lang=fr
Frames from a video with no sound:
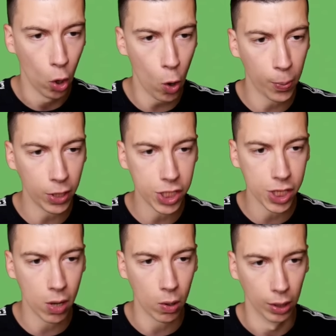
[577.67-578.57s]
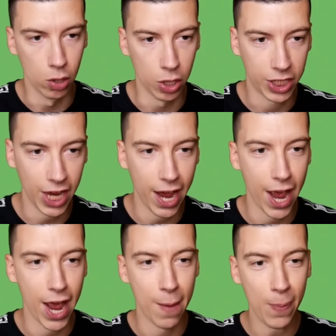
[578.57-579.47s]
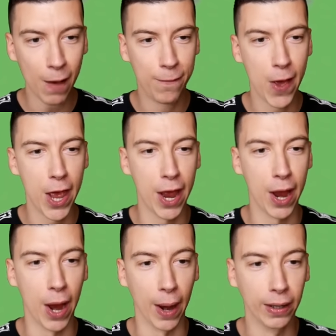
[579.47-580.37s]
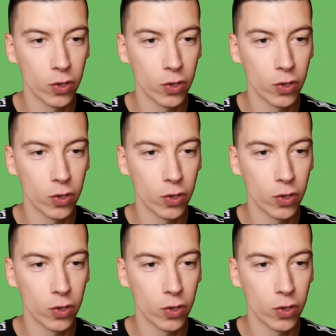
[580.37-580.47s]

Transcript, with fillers: On prend des géants. Ok, parfait.